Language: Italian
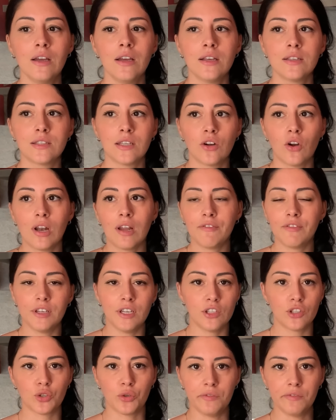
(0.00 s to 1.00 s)
se non la
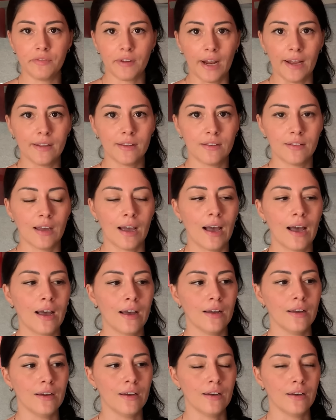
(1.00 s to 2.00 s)
finisco in
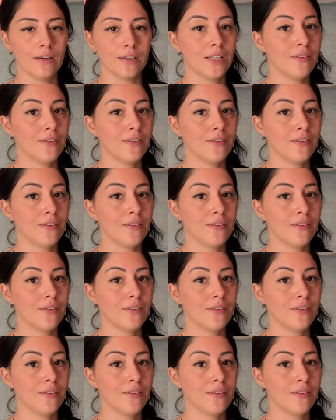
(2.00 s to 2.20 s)
fretta eh,